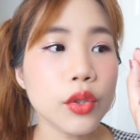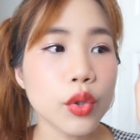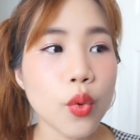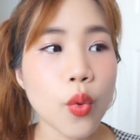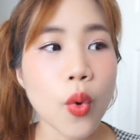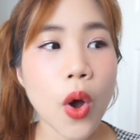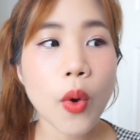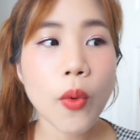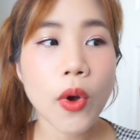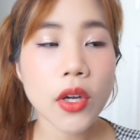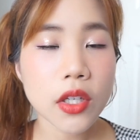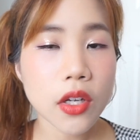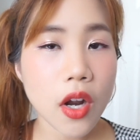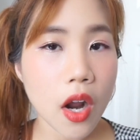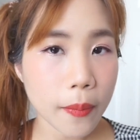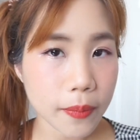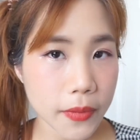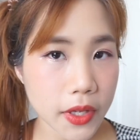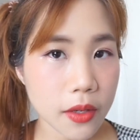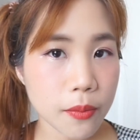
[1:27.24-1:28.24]
ตัว
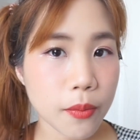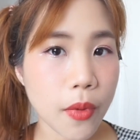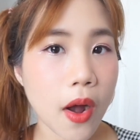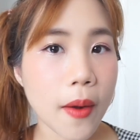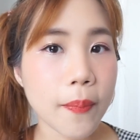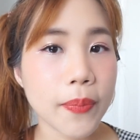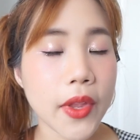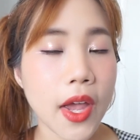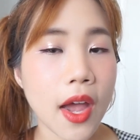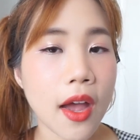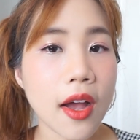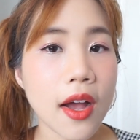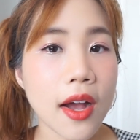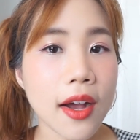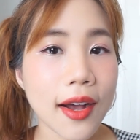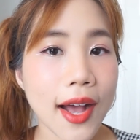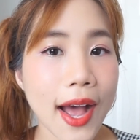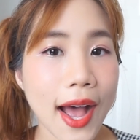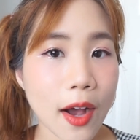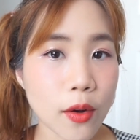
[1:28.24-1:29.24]
Waterdrop Tint Balm เนี่ย
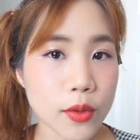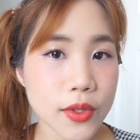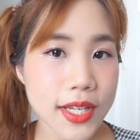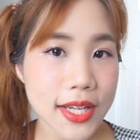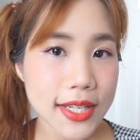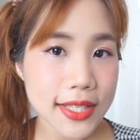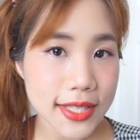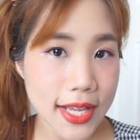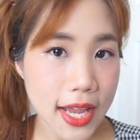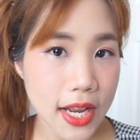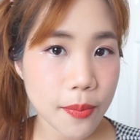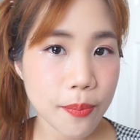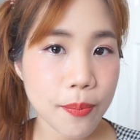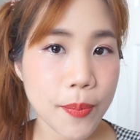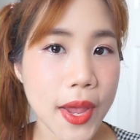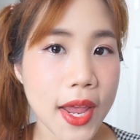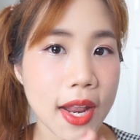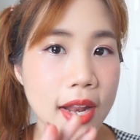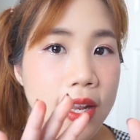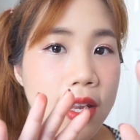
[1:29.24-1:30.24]
เขาจะเซต
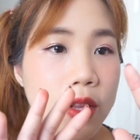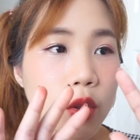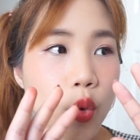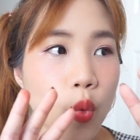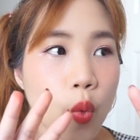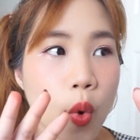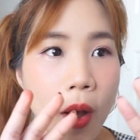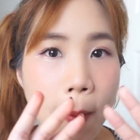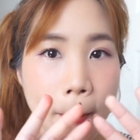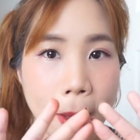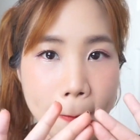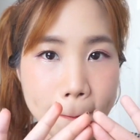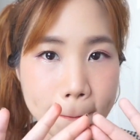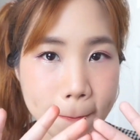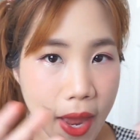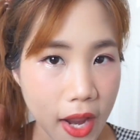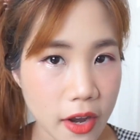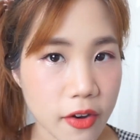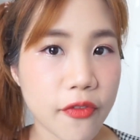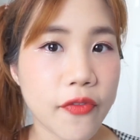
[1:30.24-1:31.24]
เป็นตัวแบบ
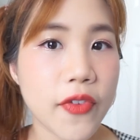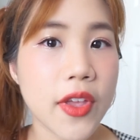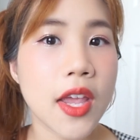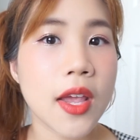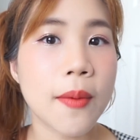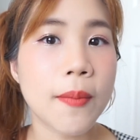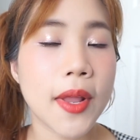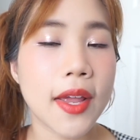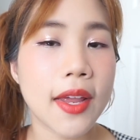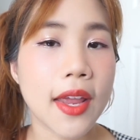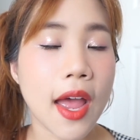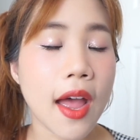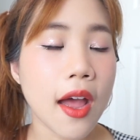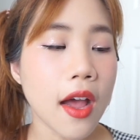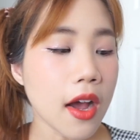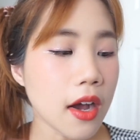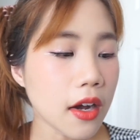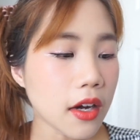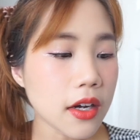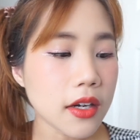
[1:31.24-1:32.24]
แผ่นฟิล์มอะไรเงี้ย
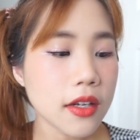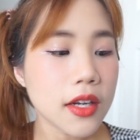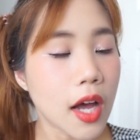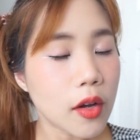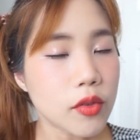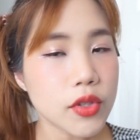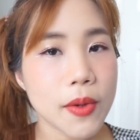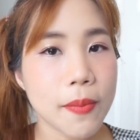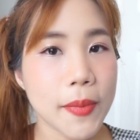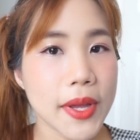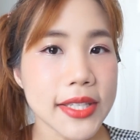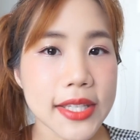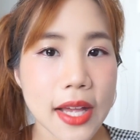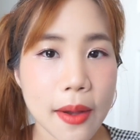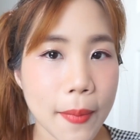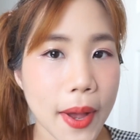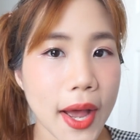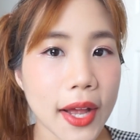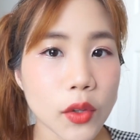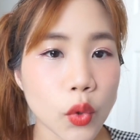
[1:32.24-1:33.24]
คือเราจะไม่สา
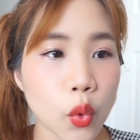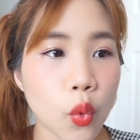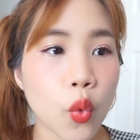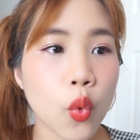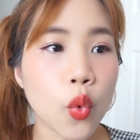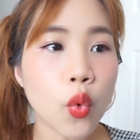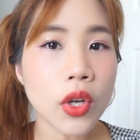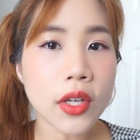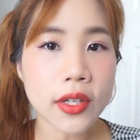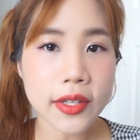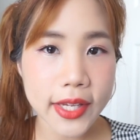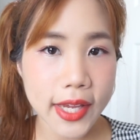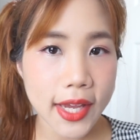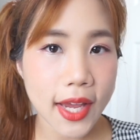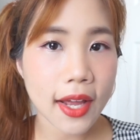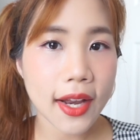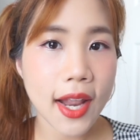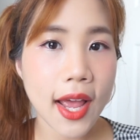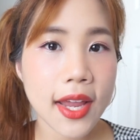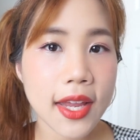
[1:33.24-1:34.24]
มารถถูหรือ
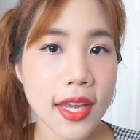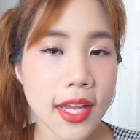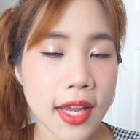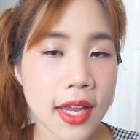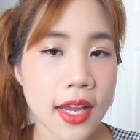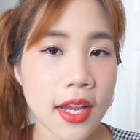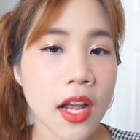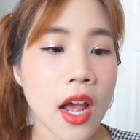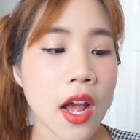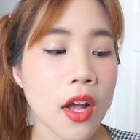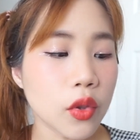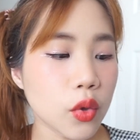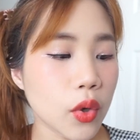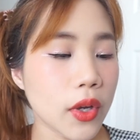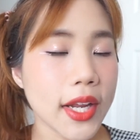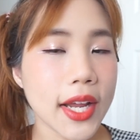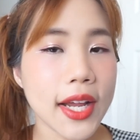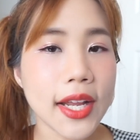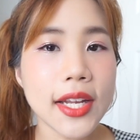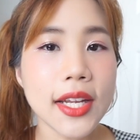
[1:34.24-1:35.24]
เกี่ยได้อีก ตัว
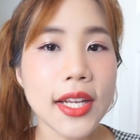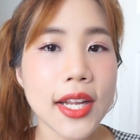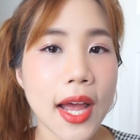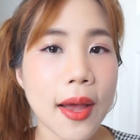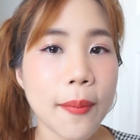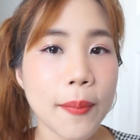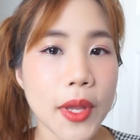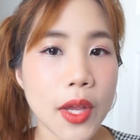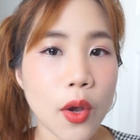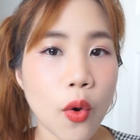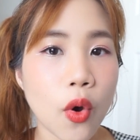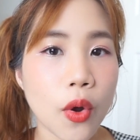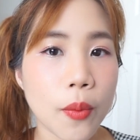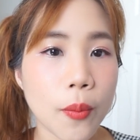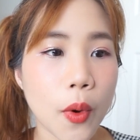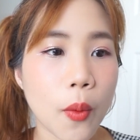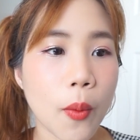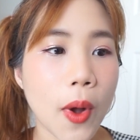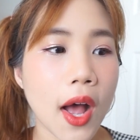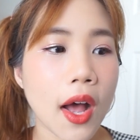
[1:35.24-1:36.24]
นี้เนี่ยนะมีคน
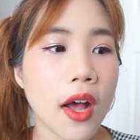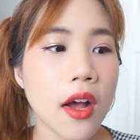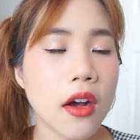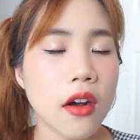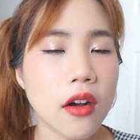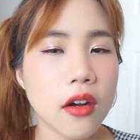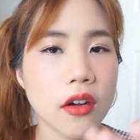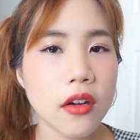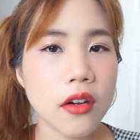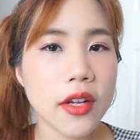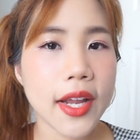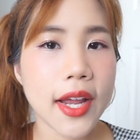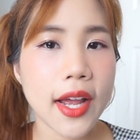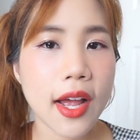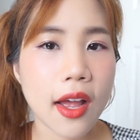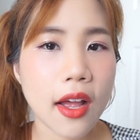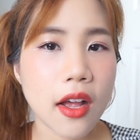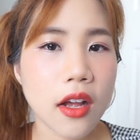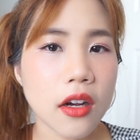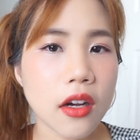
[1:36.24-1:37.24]
บอกว่า เออเนี่ย
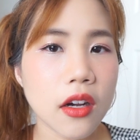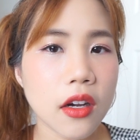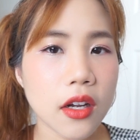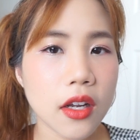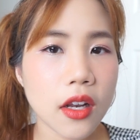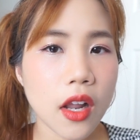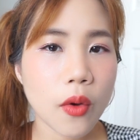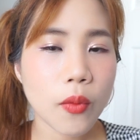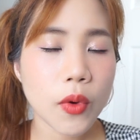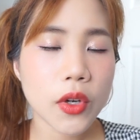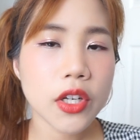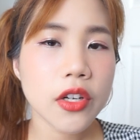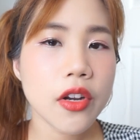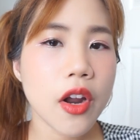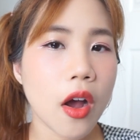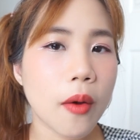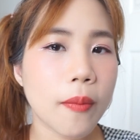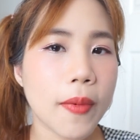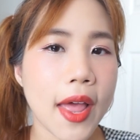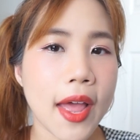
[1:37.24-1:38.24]
เคยลองวอเทอร์ด
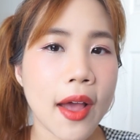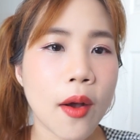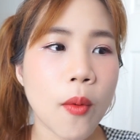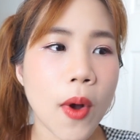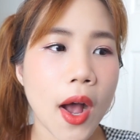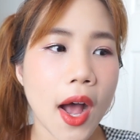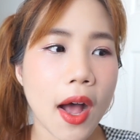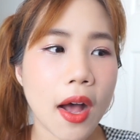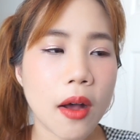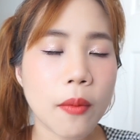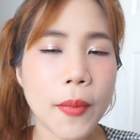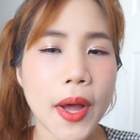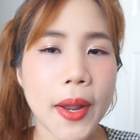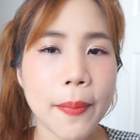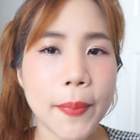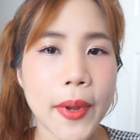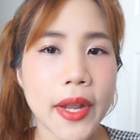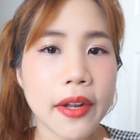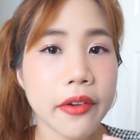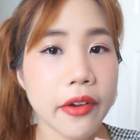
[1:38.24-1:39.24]
อปแล้วอะมัน
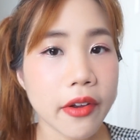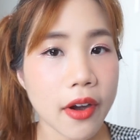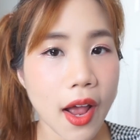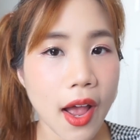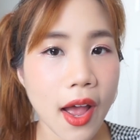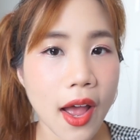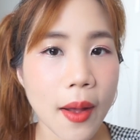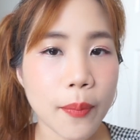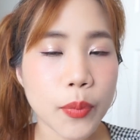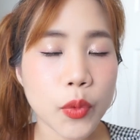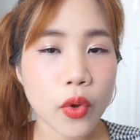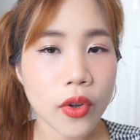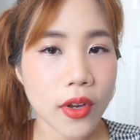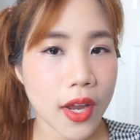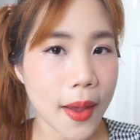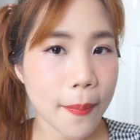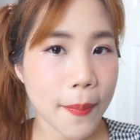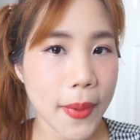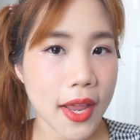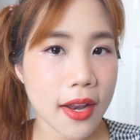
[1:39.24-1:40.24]
เป็นคราบตัว
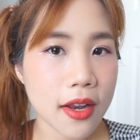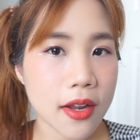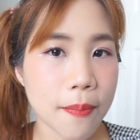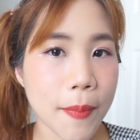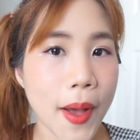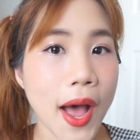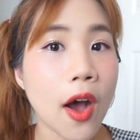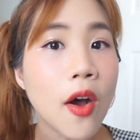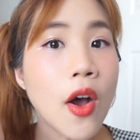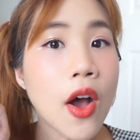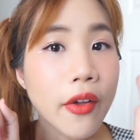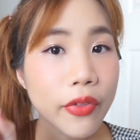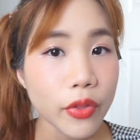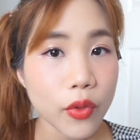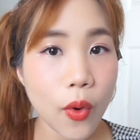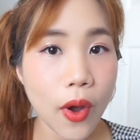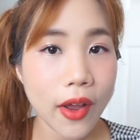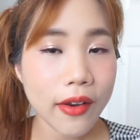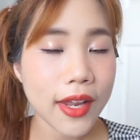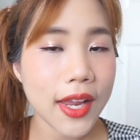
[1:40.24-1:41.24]
นี้เป็นหรือเปล่า
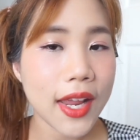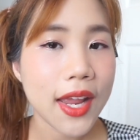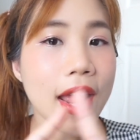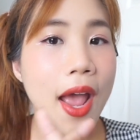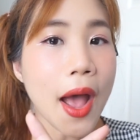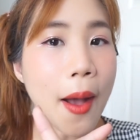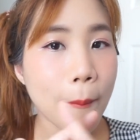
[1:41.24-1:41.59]
ตัวนี้